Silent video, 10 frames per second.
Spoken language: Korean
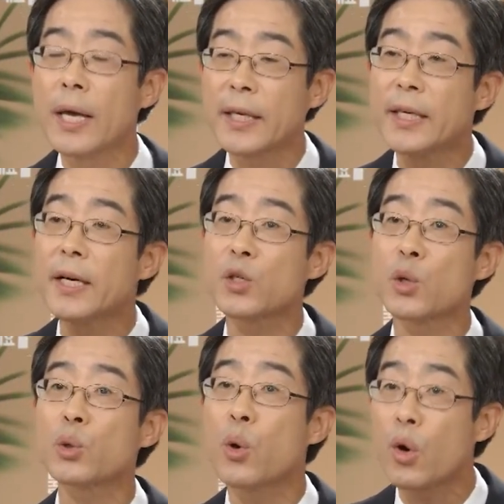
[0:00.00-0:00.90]
기의
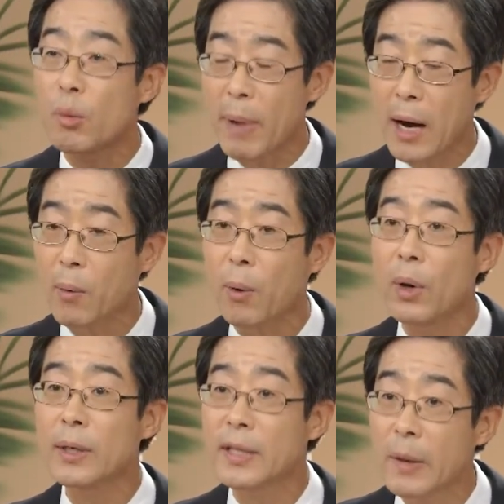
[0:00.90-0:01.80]
소통을 막고
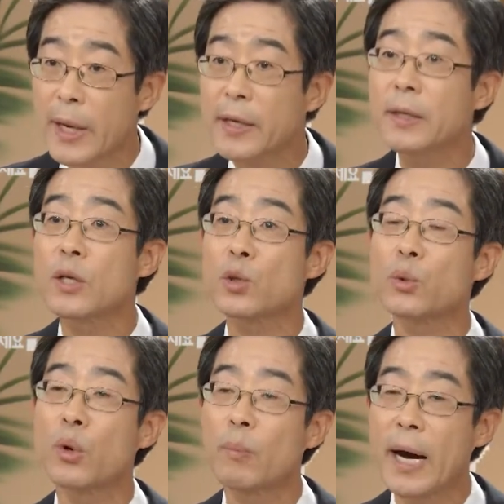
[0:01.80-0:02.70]
그다음에 혈의
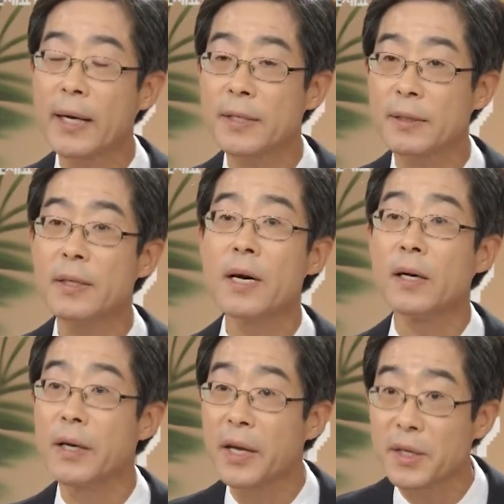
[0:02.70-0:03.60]
소통을 막아서
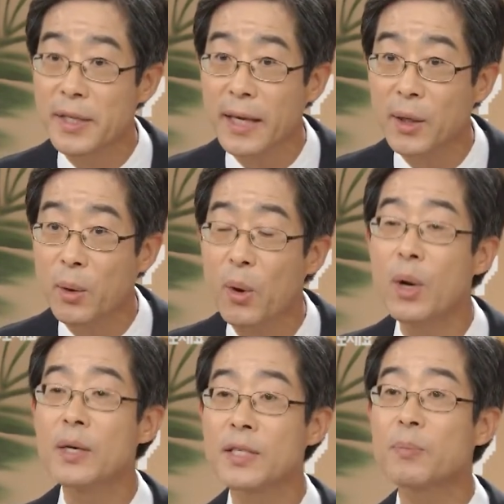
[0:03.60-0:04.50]
의혈이 생기고
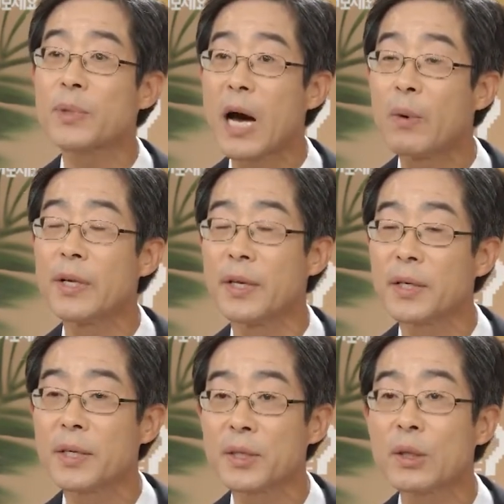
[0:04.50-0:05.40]
습담을
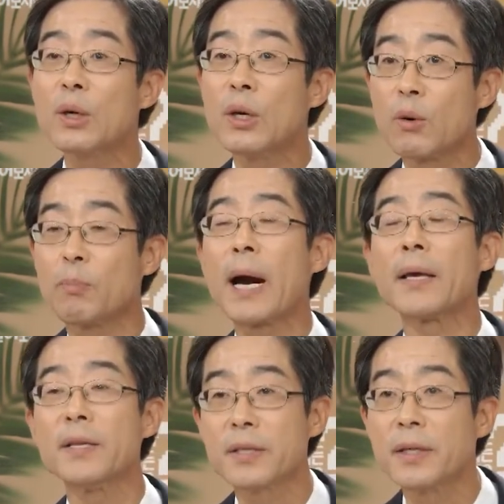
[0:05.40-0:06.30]
일으켜서
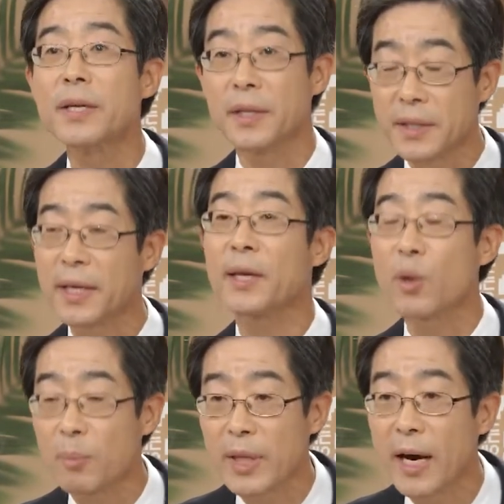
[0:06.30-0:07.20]
파킨슨을 일으키게
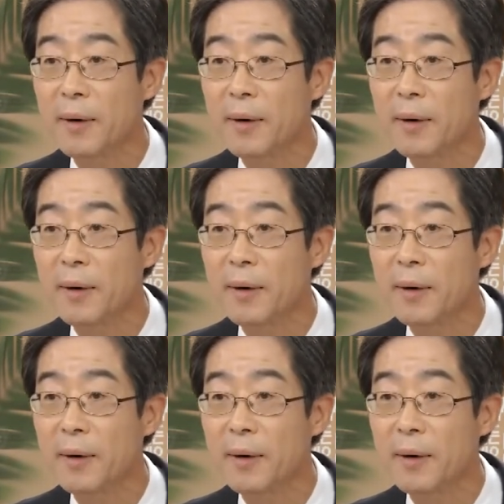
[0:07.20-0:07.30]
됩니다.